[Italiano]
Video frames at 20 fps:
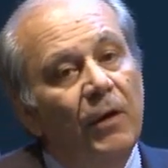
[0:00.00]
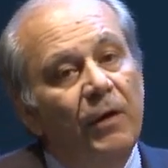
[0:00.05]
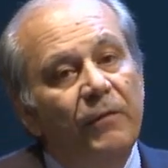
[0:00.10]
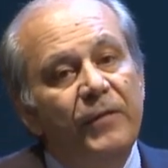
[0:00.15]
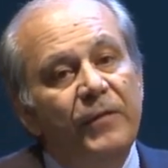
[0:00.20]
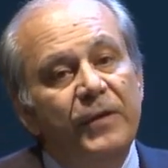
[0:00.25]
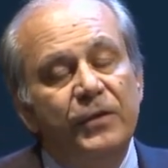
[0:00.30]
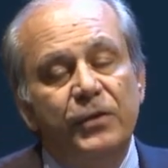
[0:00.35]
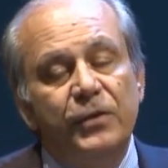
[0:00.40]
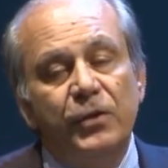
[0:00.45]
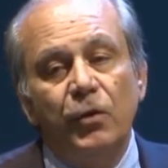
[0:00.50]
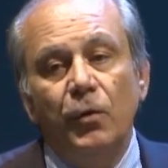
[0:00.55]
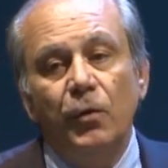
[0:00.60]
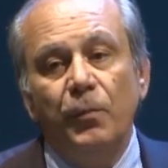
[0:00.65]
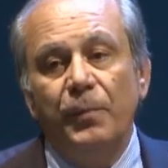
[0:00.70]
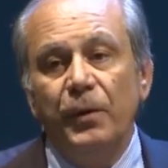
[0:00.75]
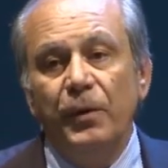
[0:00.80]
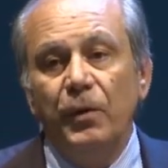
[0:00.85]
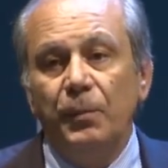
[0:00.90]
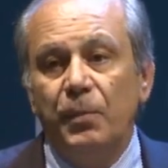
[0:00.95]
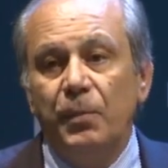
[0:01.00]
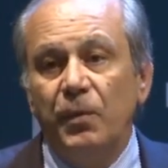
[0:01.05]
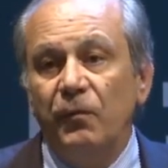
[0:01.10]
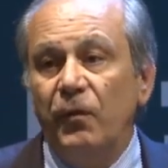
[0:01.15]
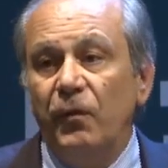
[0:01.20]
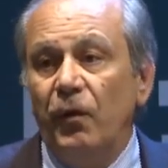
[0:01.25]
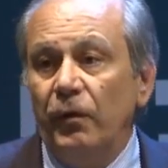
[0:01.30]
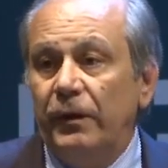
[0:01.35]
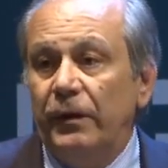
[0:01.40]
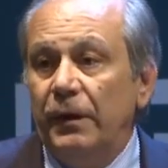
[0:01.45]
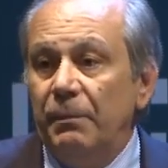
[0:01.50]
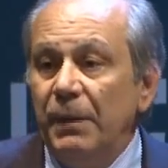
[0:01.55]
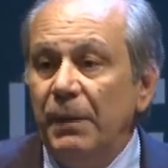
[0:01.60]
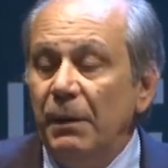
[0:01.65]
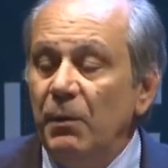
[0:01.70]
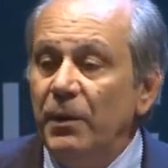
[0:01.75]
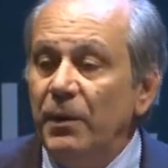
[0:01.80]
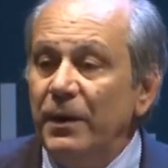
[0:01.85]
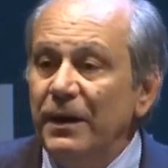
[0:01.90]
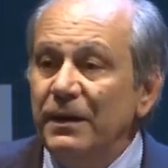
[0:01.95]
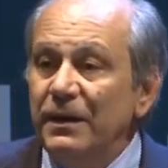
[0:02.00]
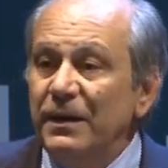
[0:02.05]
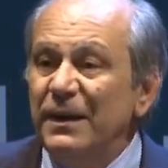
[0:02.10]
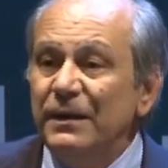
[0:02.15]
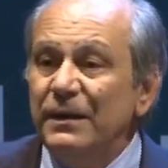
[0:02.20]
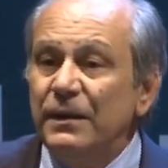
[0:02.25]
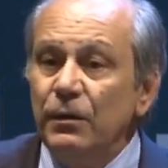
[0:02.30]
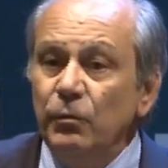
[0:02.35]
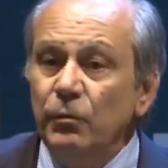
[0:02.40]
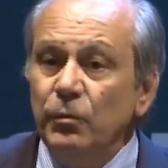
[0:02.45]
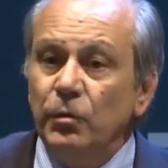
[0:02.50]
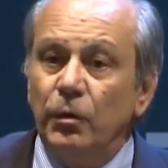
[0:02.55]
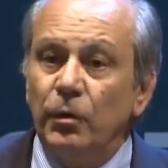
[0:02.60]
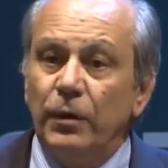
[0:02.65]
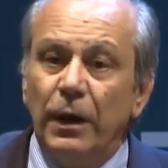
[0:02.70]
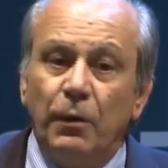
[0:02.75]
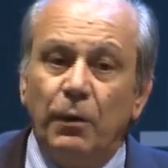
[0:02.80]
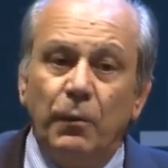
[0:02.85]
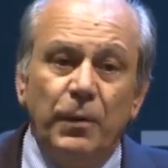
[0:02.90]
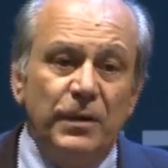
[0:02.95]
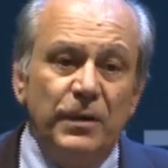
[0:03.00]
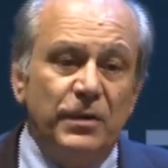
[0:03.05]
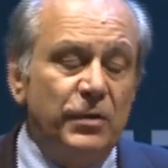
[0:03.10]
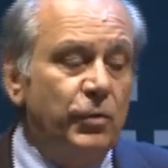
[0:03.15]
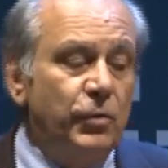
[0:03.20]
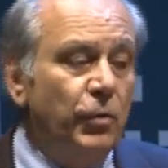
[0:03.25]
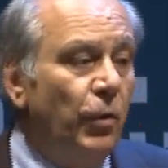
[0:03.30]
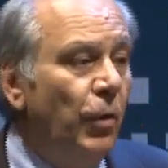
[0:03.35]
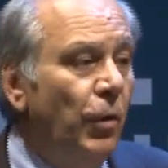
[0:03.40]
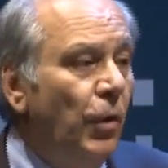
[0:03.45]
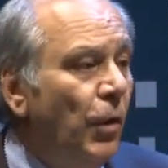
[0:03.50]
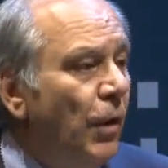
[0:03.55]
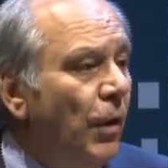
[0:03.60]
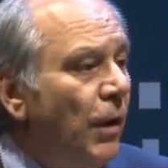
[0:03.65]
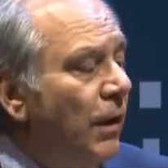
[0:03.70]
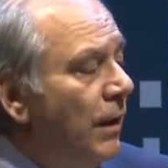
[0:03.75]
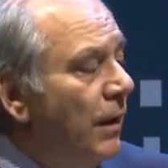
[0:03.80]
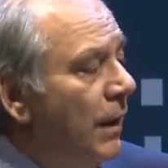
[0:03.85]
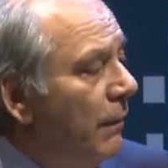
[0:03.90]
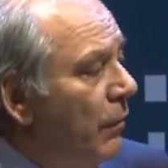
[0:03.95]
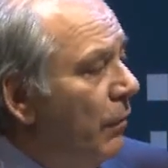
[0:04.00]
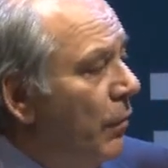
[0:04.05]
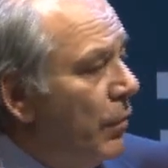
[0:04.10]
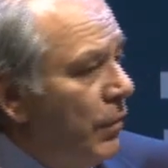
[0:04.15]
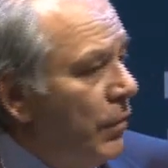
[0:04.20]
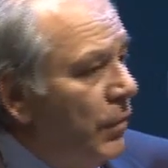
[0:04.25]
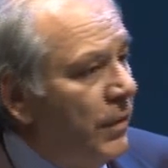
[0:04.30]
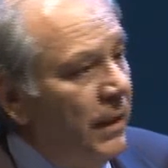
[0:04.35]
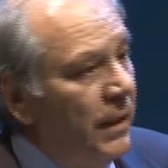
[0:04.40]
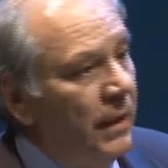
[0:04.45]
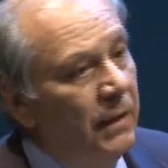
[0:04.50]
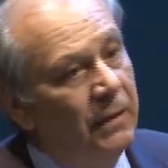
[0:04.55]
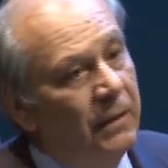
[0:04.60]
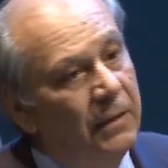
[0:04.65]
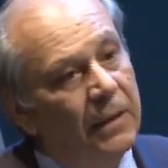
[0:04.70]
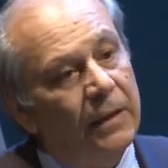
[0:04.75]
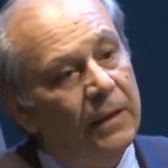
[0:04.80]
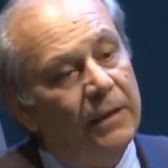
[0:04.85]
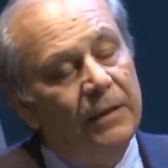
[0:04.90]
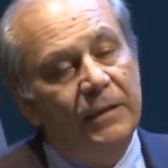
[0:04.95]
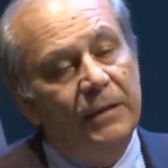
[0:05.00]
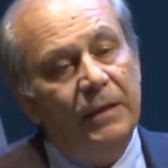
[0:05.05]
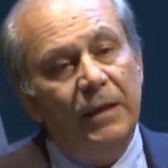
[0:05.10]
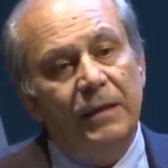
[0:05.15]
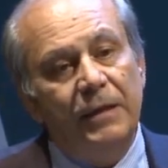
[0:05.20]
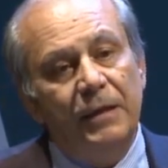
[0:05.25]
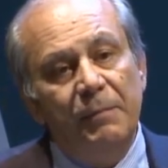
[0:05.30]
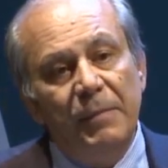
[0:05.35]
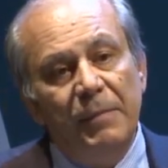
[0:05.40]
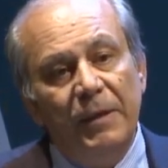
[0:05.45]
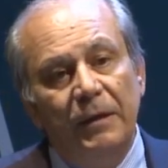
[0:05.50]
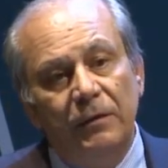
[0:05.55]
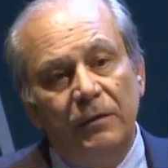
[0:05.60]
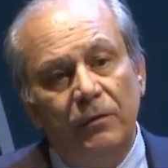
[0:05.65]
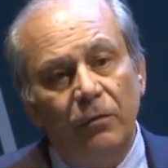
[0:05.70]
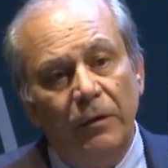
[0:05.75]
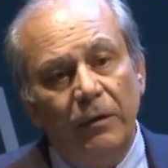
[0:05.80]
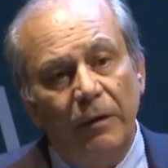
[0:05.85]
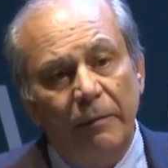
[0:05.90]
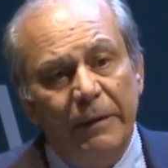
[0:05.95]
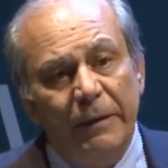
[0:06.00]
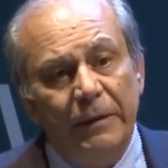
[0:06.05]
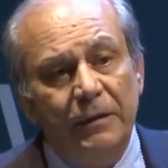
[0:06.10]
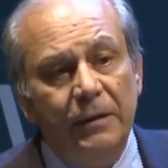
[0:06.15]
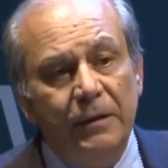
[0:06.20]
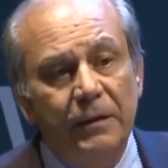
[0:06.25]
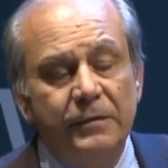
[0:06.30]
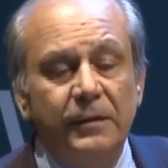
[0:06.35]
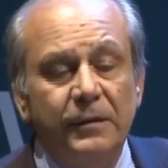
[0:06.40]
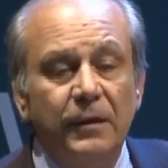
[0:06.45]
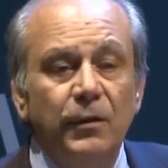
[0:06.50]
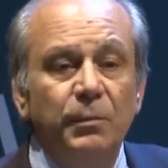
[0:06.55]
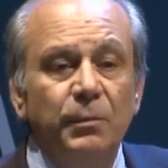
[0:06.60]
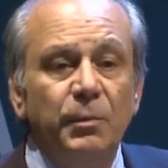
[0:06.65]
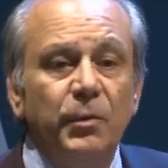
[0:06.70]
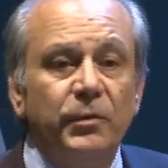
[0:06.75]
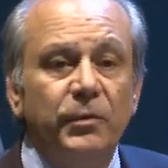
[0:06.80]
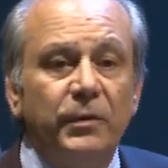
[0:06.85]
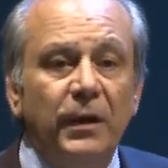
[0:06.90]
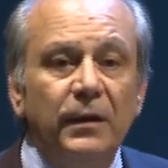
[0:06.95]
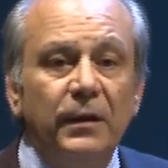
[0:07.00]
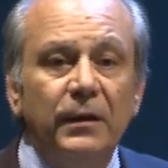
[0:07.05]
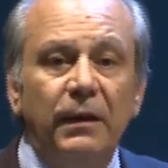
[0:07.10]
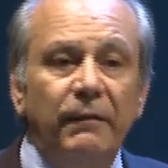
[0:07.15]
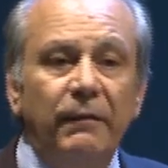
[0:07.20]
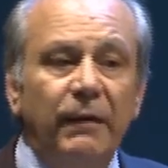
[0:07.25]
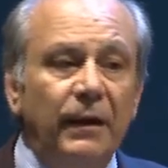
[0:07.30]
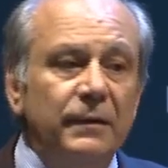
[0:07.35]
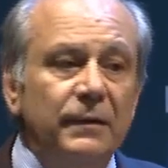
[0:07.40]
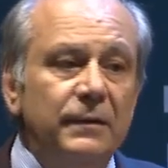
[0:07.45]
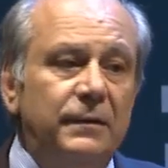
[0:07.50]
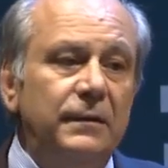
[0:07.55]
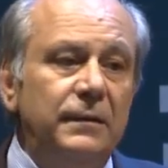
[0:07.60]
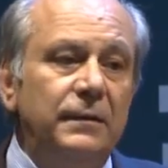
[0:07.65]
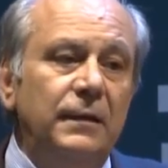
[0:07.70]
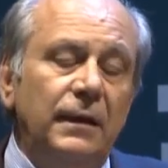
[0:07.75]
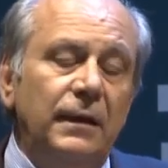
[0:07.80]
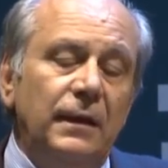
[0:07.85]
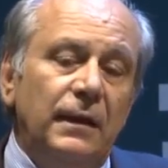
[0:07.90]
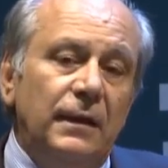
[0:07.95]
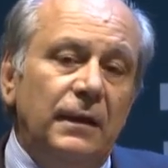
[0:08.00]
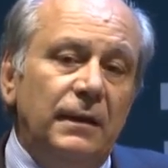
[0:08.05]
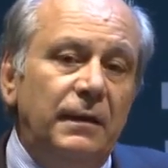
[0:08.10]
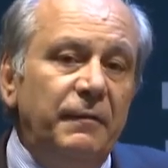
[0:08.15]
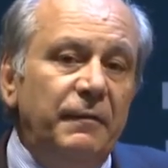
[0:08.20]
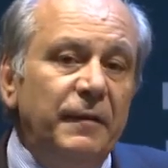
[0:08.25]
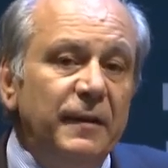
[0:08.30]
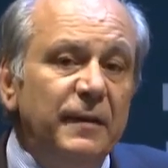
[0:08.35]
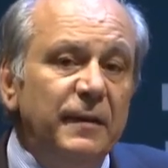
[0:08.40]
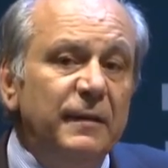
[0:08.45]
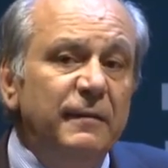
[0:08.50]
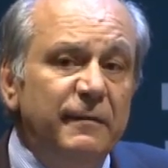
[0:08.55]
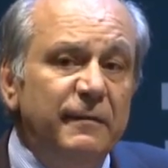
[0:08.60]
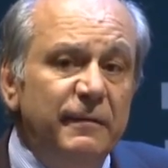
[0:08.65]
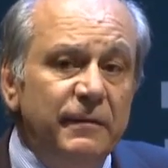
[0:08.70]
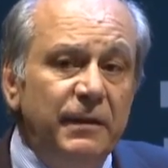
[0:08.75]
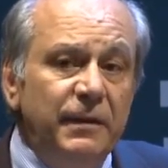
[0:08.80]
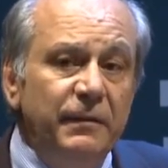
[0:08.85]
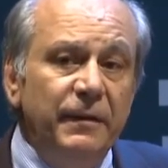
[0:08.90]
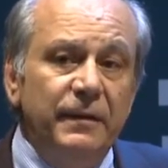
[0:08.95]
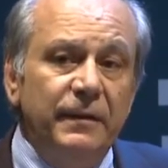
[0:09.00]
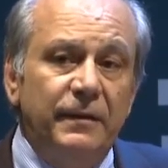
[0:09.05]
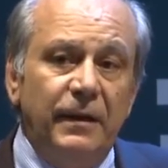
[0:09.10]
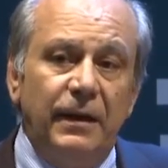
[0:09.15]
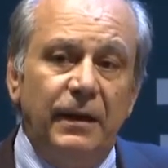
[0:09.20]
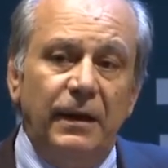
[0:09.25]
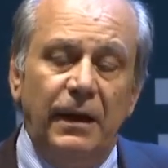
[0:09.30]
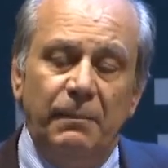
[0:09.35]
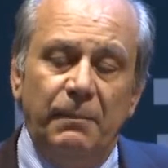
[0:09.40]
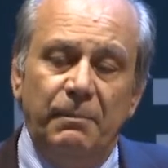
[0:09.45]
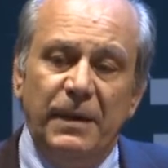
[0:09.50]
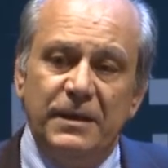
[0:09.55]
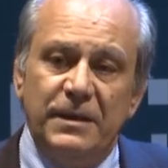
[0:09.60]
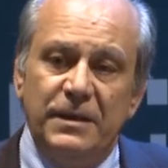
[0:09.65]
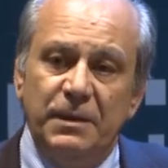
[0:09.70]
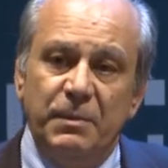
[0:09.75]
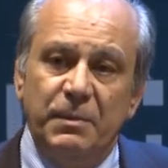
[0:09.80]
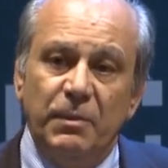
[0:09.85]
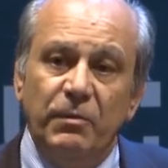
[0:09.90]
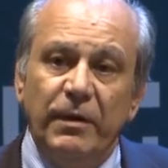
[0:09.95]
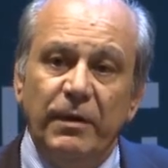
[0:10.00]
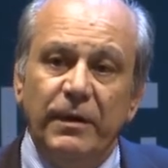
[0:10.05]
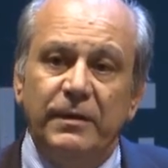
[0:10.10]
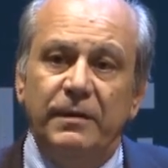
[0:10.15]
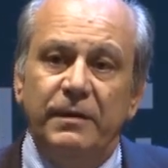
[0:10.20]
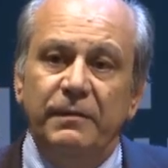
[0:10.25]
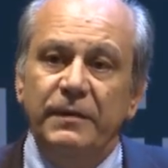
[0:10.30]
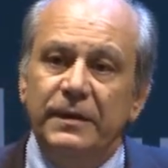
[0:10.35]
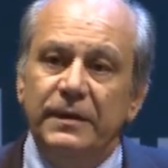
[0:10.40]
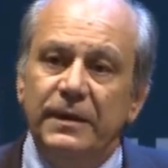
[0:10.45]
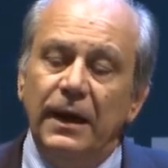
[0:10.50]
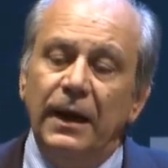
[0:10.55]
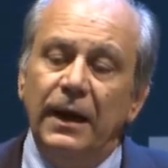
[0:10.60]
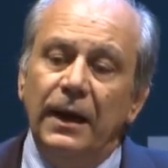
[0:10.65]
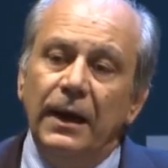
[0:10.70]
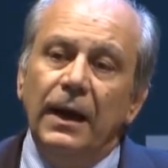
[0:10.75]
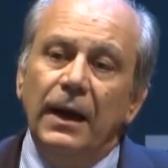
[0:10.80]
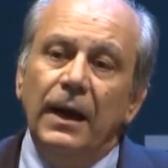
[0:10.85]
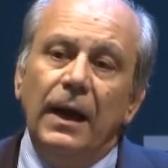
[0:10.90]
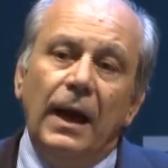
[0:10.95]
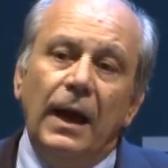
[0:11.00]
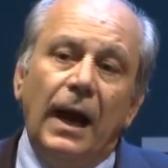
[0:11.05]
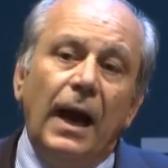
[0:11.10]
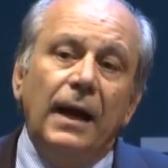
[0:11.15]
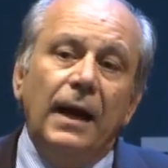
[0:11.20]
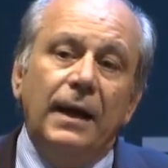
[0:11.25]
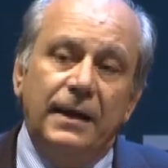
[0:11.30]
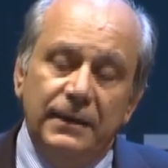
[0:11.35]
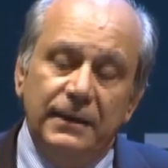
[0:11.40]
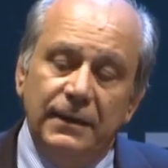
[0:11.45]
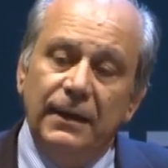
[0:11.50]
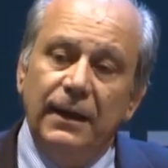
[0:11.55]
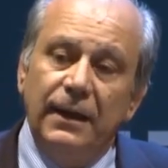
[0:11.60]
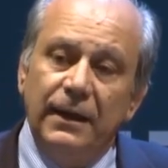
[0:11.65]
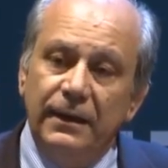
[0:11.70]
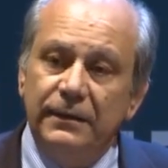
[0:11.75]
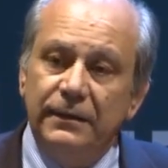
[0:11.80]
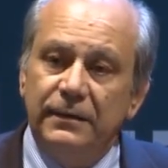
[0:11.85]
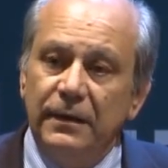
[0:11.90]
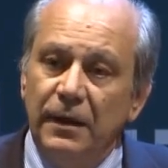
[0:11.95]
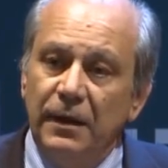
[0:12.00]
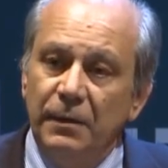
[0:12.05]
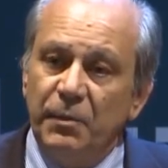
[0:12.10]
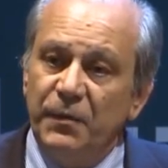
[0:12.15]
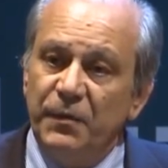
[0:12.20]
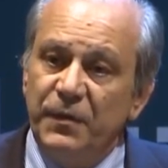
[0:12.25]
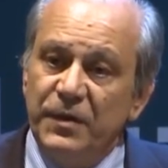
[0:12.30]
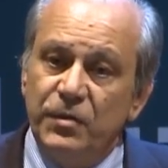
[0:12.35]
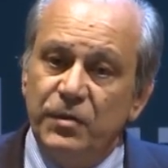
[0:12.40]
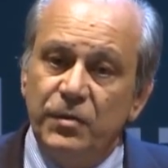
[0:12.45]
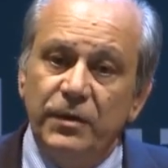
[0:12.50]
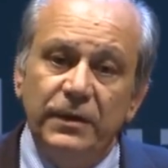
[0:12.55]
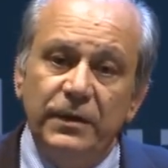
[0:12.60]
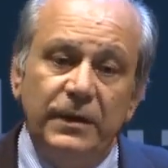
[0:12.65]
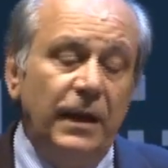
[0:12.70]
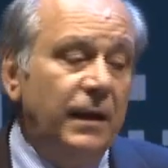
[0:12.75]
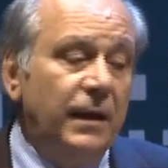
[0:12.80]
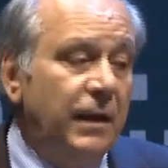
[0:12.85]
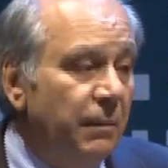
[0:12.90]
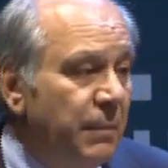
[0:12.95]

visti con Piro più volte, abbiamo ritenuto che questo lavoro che gli architetti meritoriamente stanno portando avanti deve diventare la base per un'attività anche della rete delle professioni tecniche.